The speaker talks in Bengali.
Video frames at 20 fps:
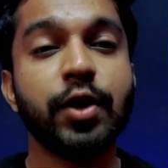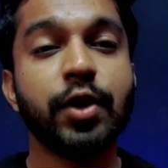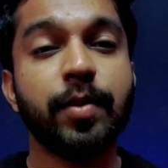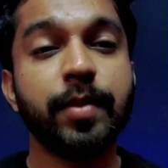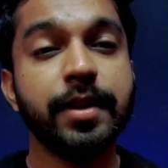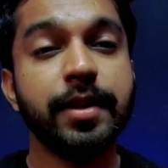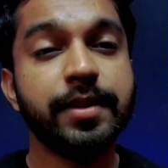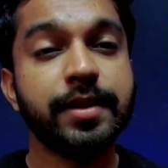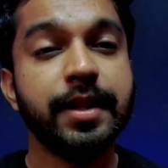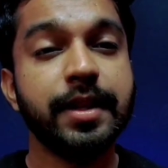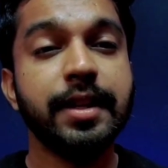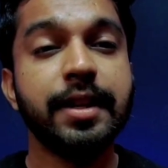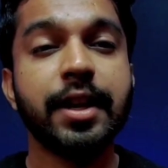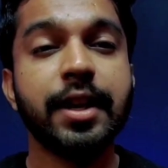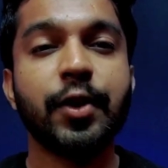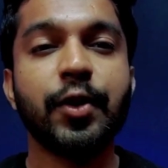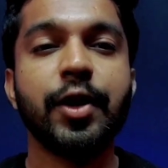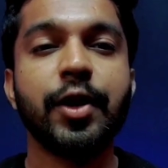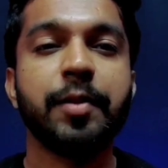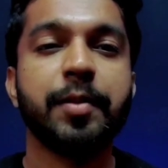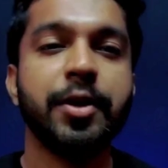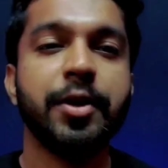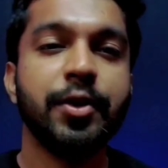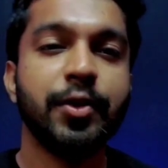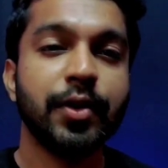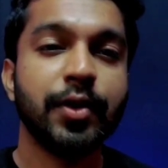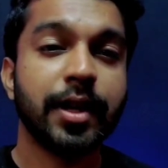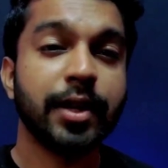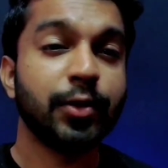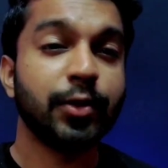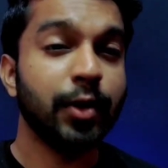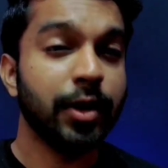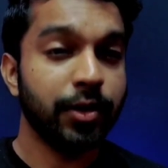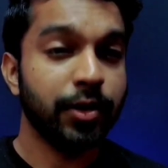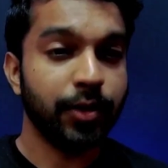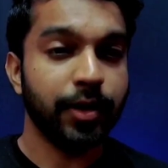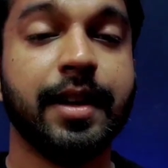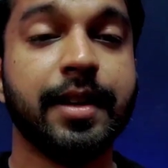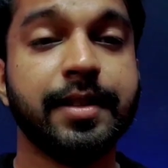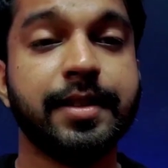সব স্ক্রিন রেকর্ডিং ভিডিওগুলিকে তুলে
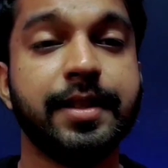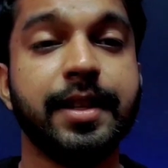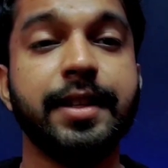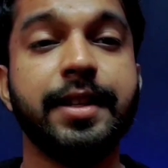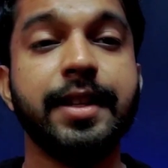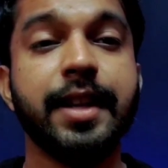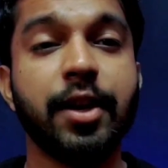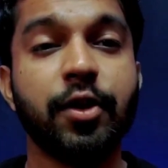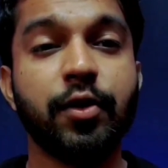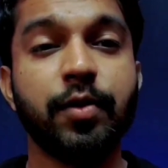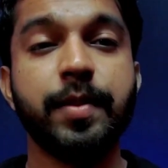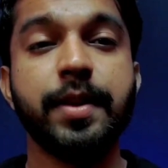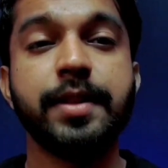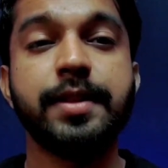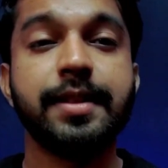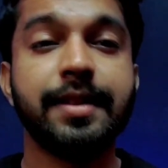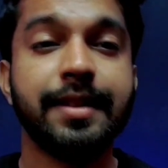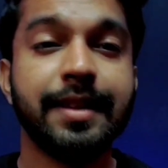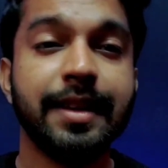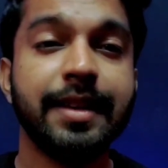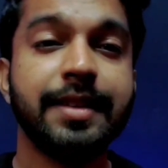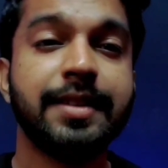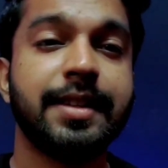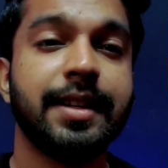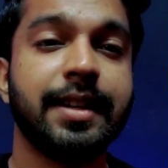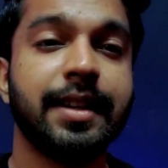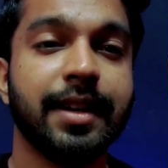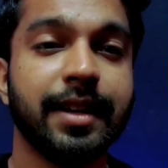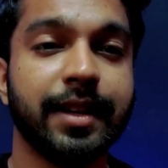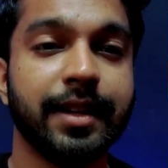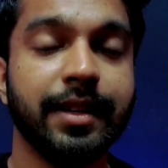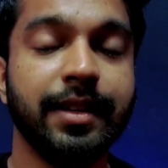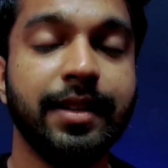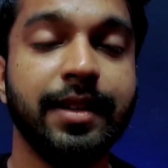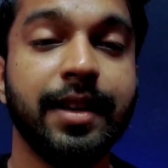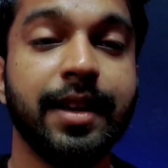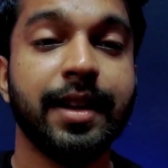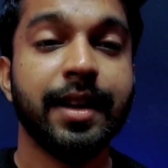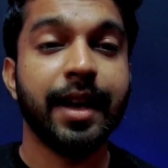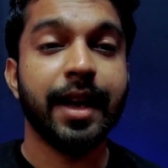ধরলে সেটি আরও বেশি রিয়েলিস্টিক লাগে
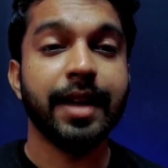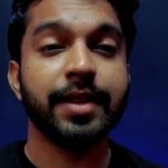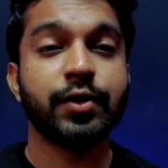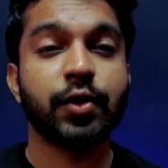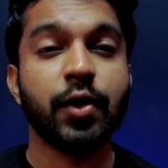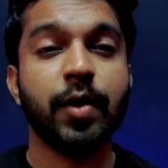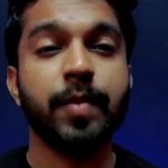অ্যাজ